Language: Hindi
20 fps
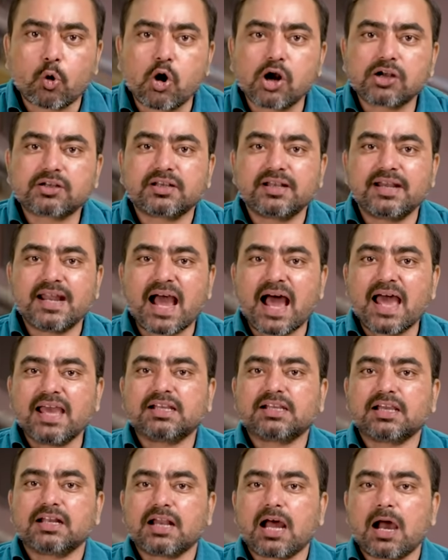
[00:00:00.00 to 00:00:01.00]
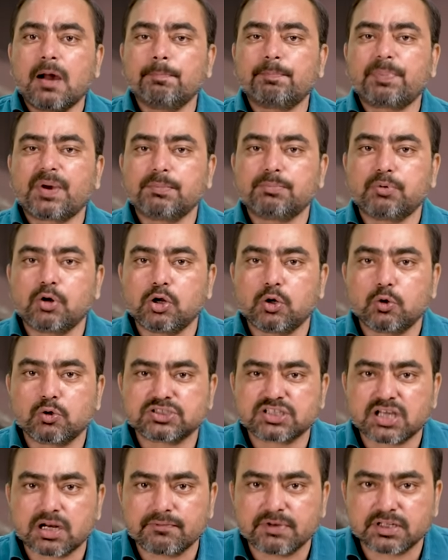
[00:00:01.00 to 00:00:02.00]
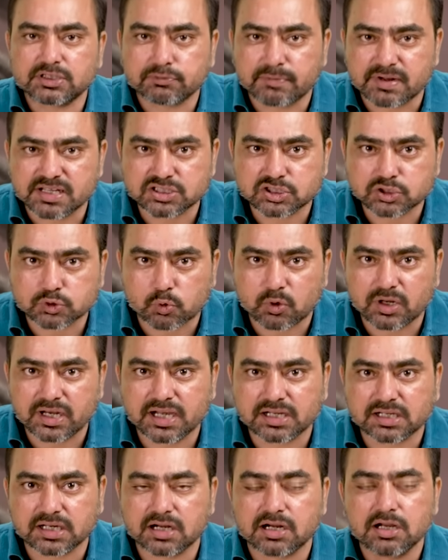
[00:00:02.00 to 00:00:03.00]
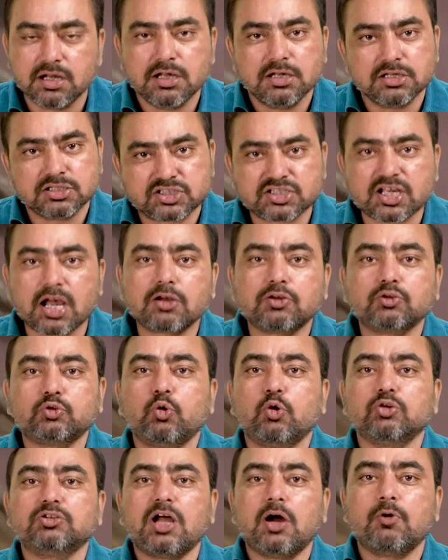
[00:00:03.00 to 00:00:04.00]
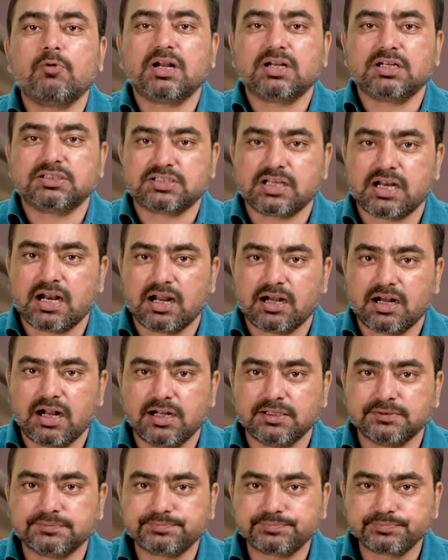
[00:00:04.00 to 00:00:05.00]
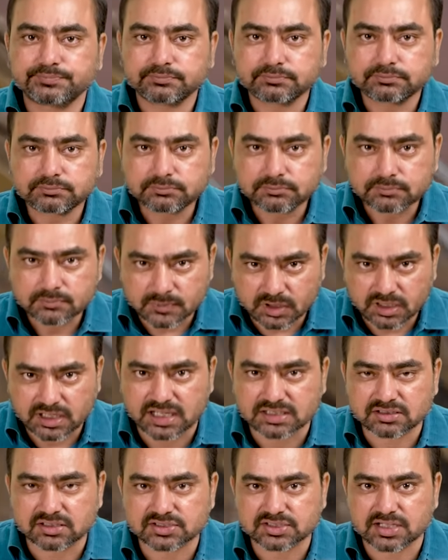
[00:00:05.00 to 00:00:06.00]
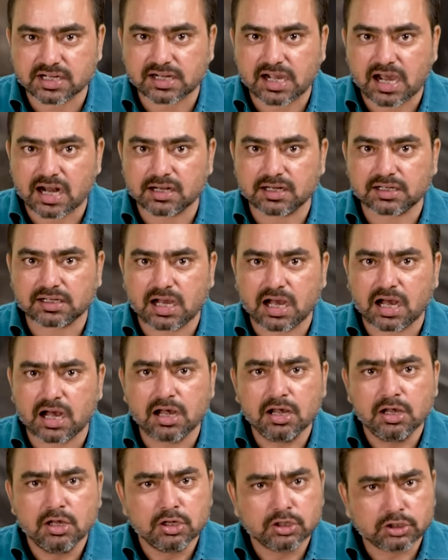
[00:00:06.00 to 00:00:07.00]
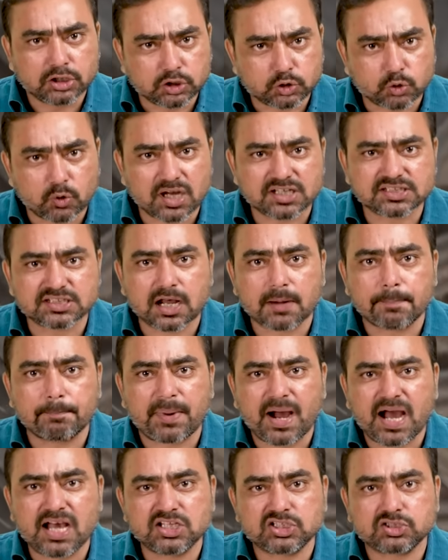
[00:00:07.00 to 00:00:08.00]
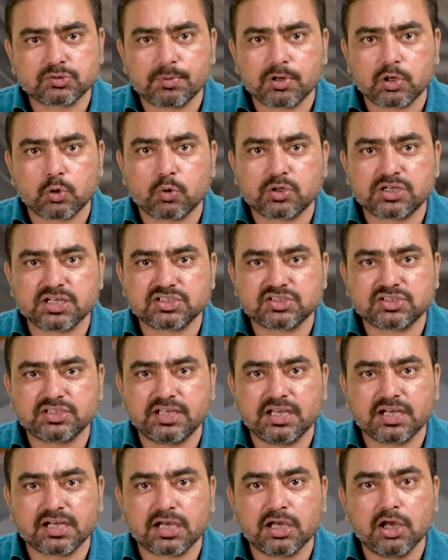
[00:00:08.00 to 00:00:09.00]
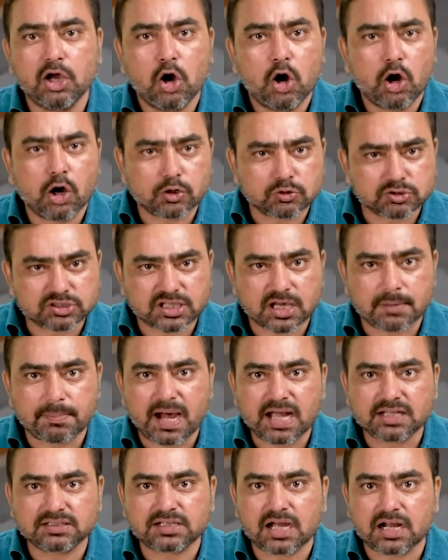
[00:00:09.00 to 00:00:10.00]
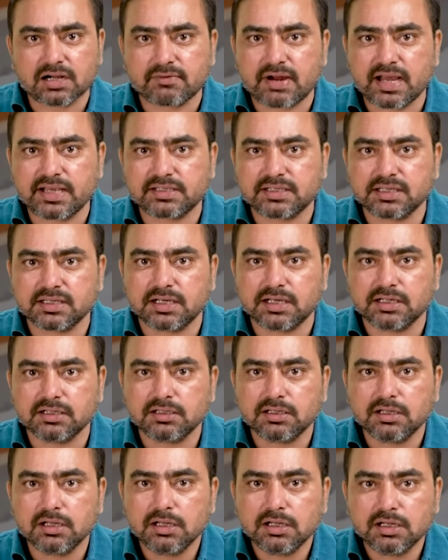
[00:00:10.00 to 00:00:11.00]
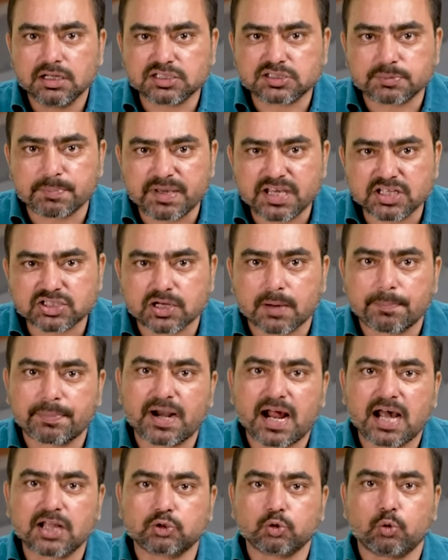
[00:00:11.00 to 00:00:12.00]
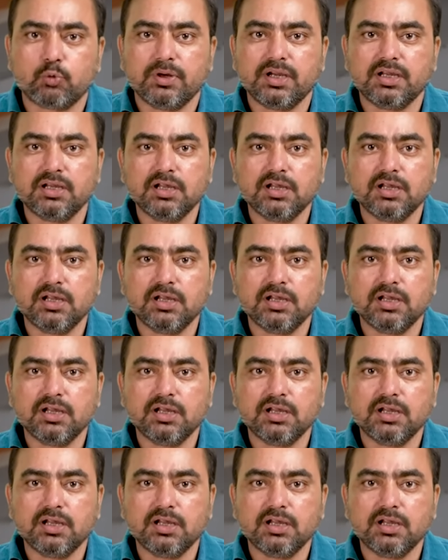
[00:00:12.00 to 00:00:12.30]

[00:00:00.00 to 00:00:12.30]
कोर्ट न्याय के नाम पर बुलडोजर विध्वंस को लेकर सख्त होता हुआ नजर आ रहा है केंद्र सरकार ने कहा कि 2022 में नोटिस दिए गए और उसके बाद कार्रवाई की गई इस बीच अपराध हुए